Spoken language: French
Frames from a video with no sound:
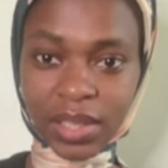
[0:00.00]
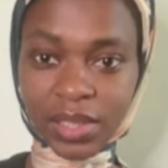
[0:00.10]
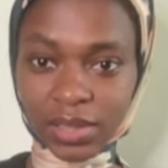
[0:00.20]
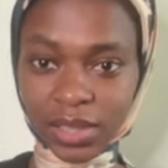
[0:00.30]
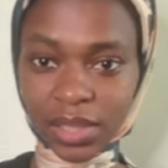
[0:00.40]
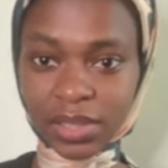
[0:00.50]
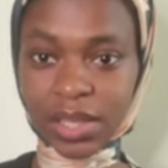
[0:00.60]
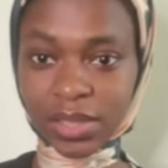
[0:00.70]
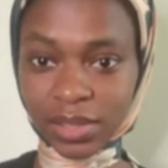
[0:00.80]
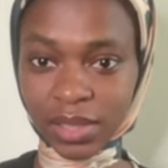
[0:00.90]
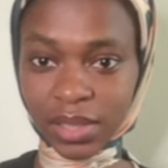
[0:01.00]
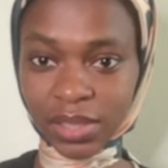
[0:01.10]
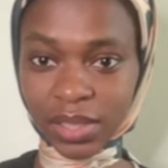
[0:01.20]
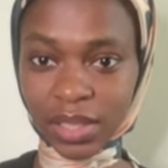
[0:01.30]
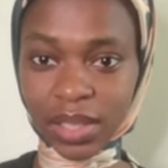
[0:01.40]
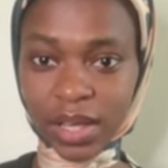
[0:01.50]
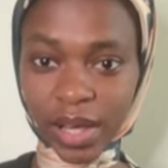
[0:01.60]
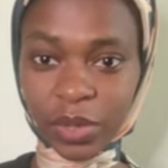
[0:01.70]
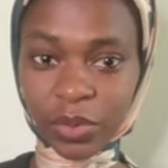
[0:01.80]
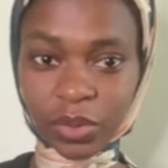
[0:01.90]
STX, STX et
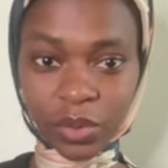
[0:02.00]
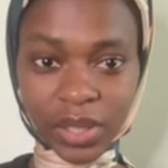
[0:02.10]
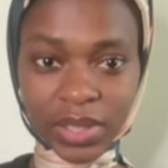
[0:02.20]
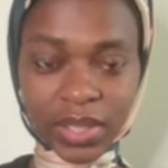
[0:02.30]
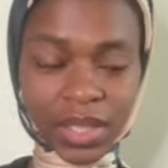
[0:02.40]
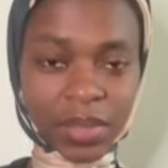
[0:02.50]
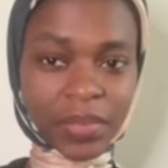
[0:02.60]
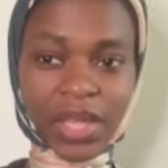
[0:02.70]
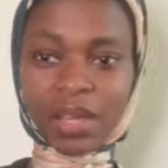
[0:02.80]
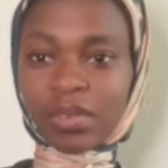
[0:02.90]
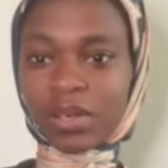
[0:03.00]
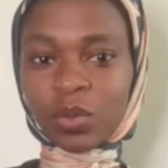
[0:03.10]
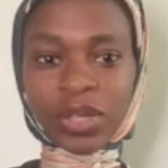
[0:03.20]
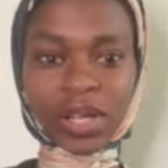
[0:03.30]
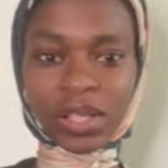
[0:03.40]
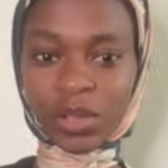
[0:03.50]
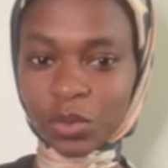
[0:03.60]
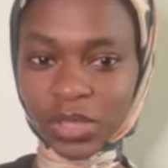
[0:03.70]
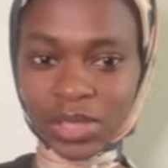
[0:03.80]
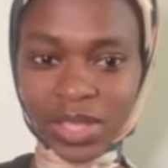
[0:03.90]
AEUSDC. Frérot, il y a un
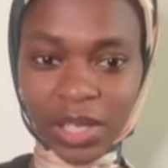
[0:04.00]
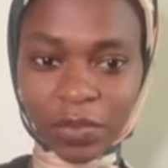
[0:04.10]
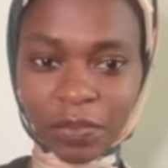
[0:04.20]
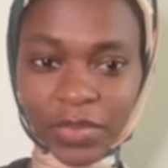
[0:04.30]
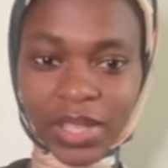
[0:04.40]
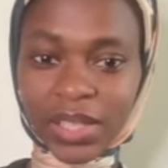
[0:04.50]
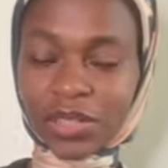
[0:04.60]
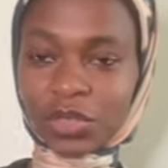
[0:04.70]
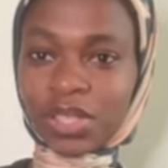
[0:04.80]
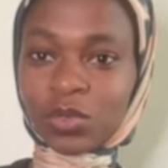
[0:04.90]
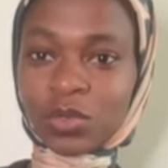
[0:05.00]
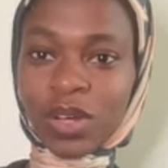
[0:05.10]
écosystème. Il y a des gens qui sont